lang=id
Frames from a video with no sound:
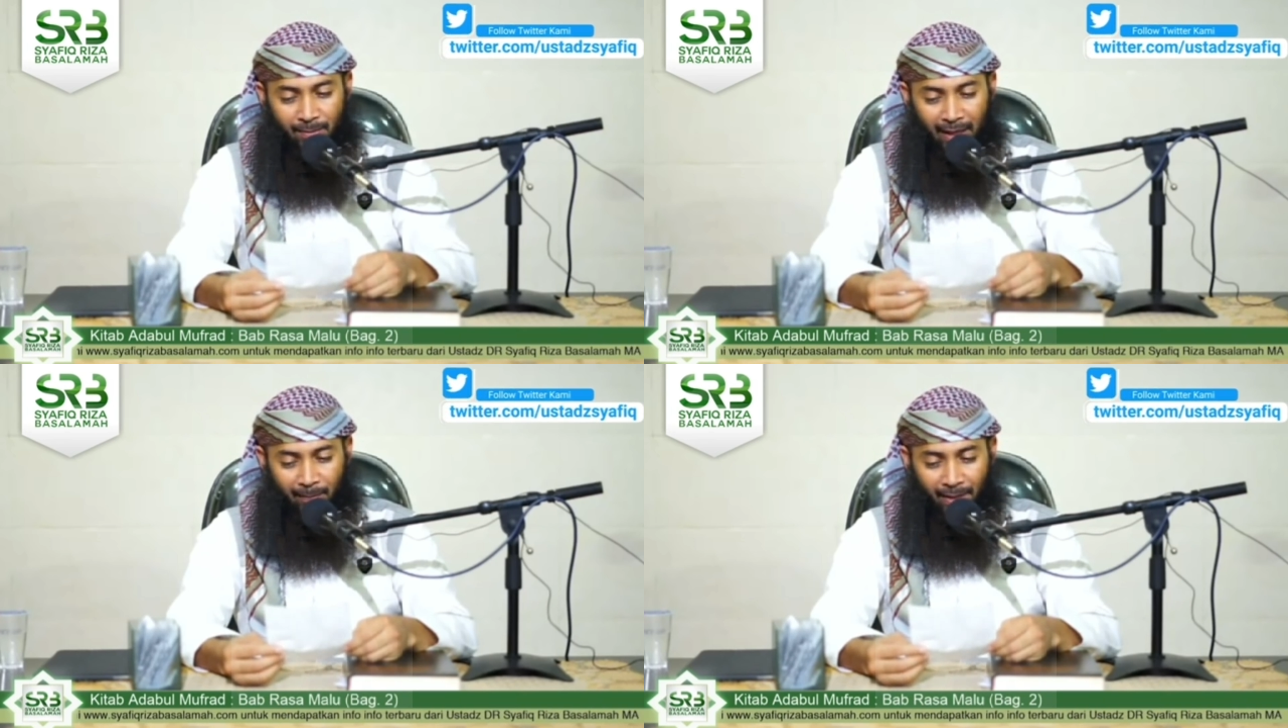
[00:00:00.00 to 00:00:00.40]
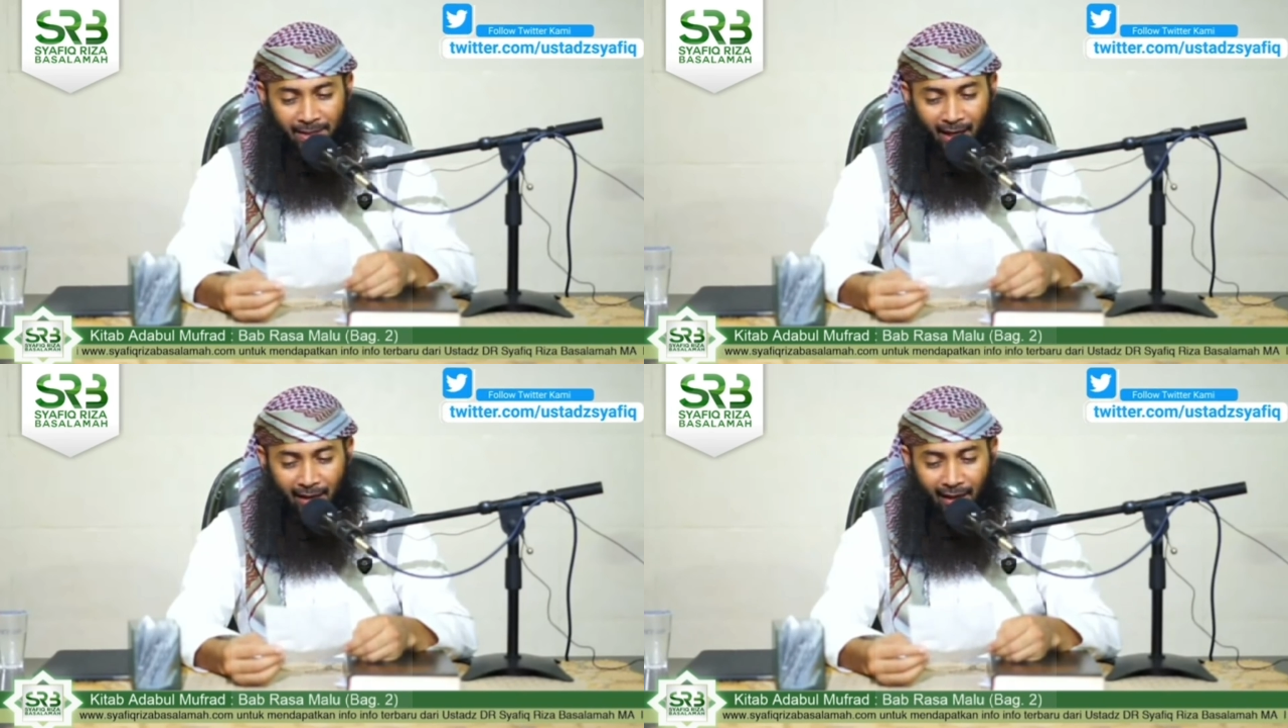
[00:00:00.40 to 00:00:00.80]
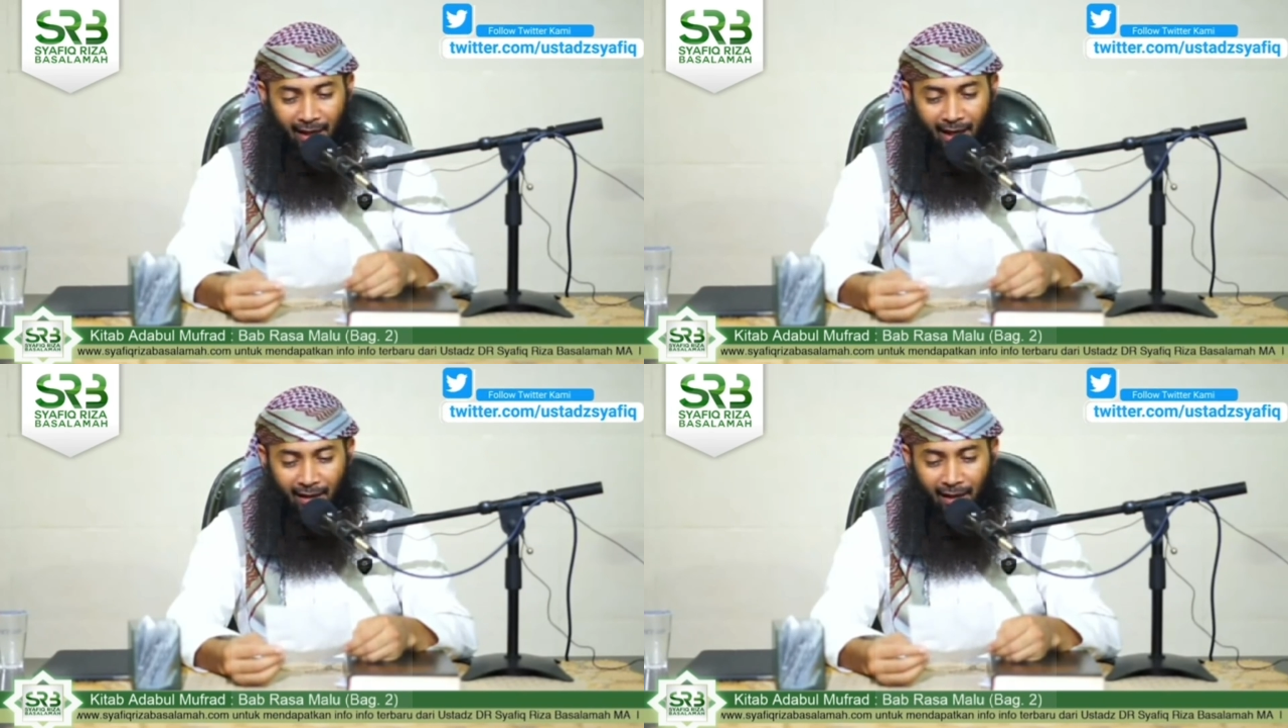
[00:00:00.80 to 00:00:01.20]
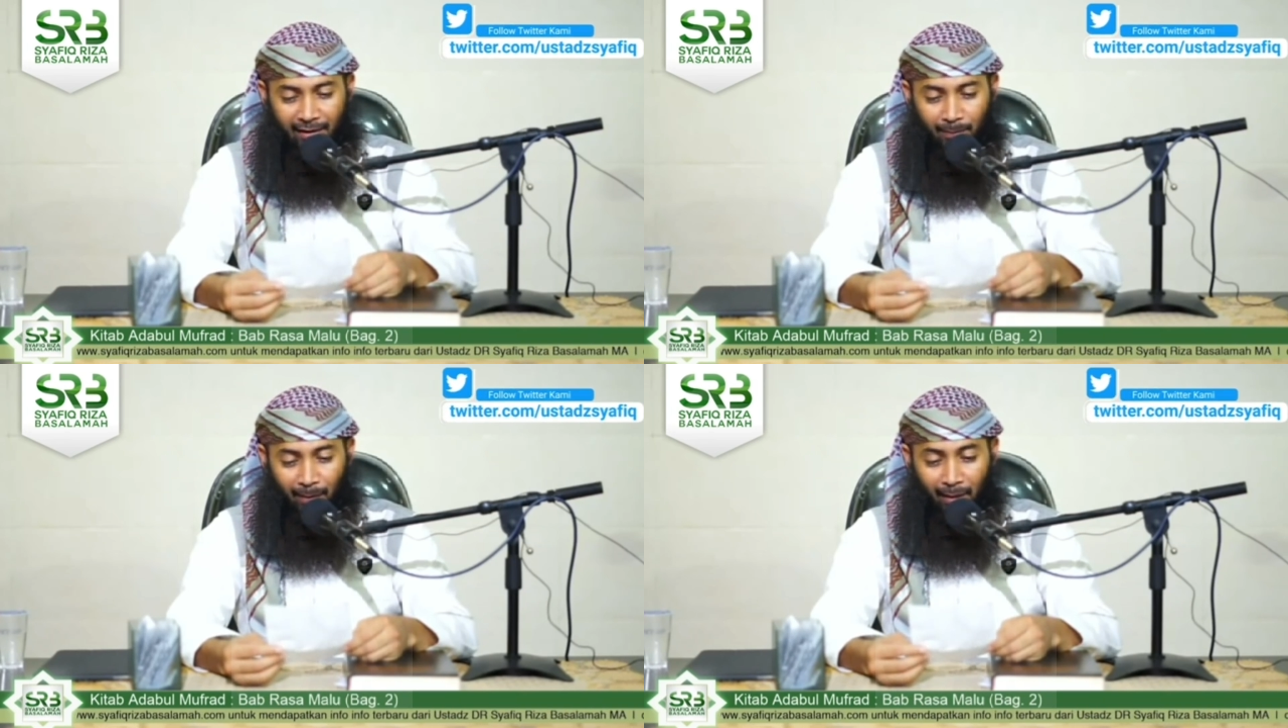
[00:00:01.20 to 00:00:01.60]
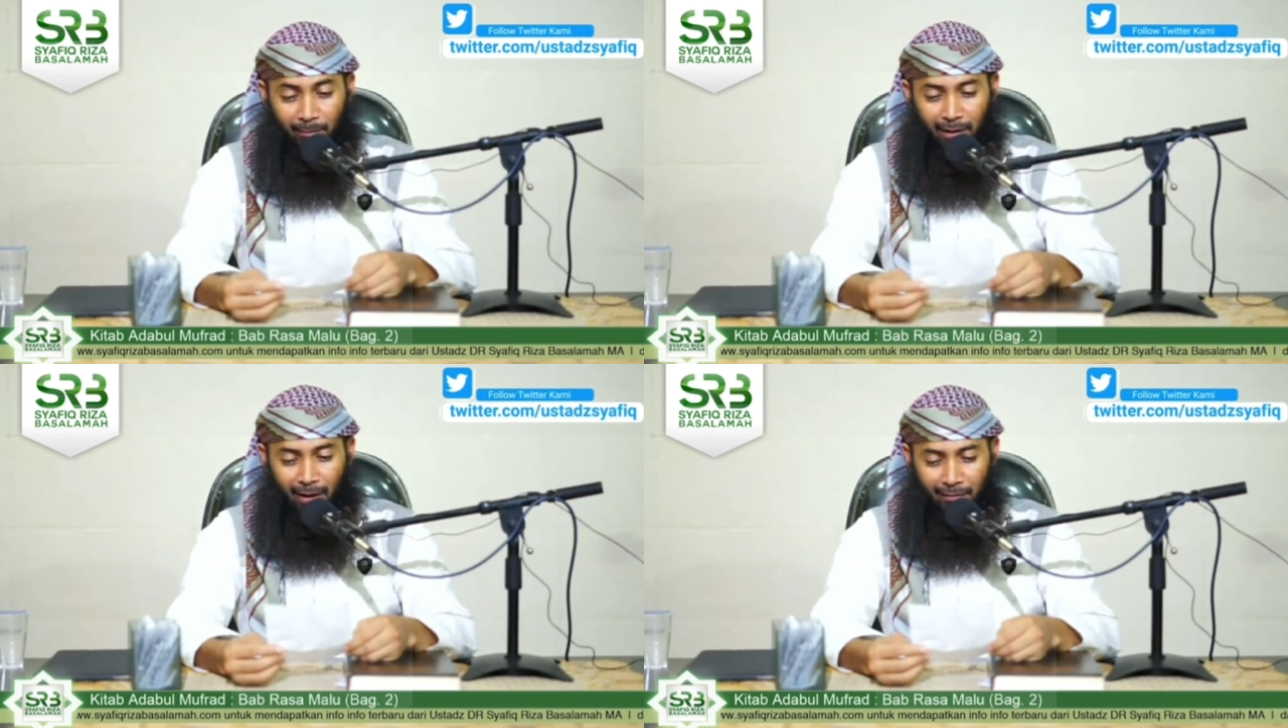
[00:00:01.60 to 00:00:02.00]
sebagai pasangan yang halal di
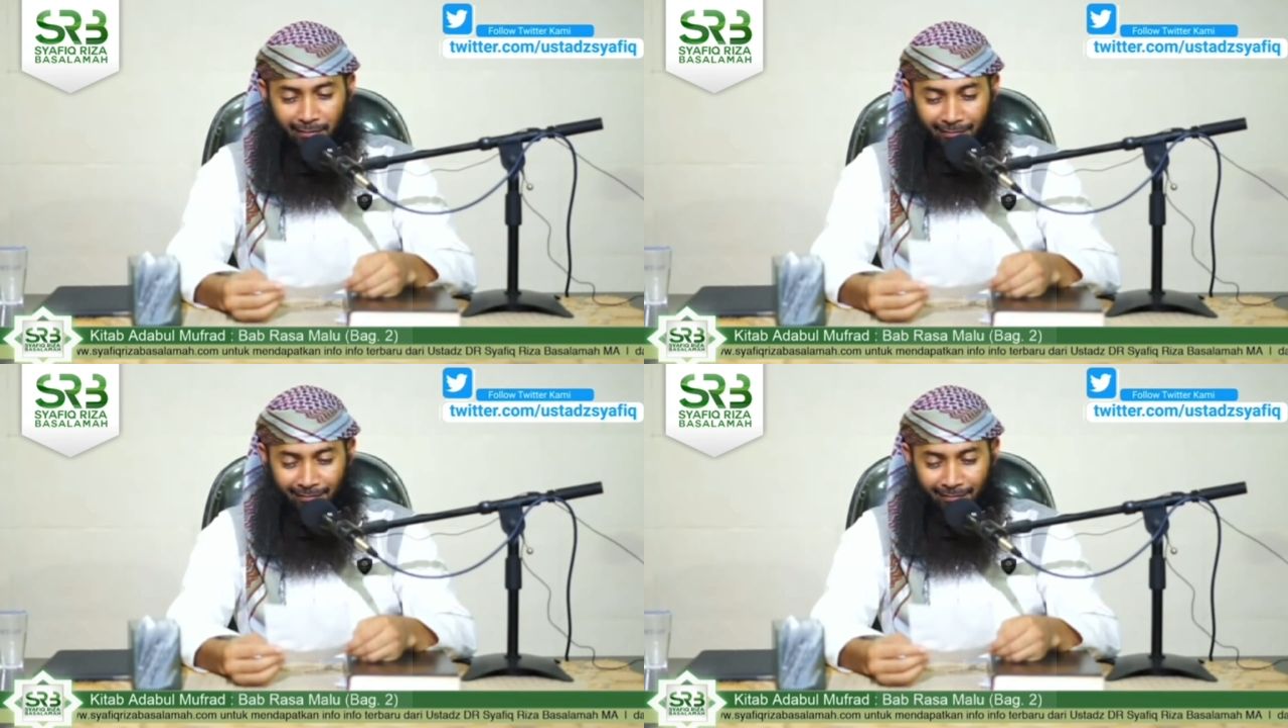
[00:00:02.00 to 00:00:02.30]
pelaminan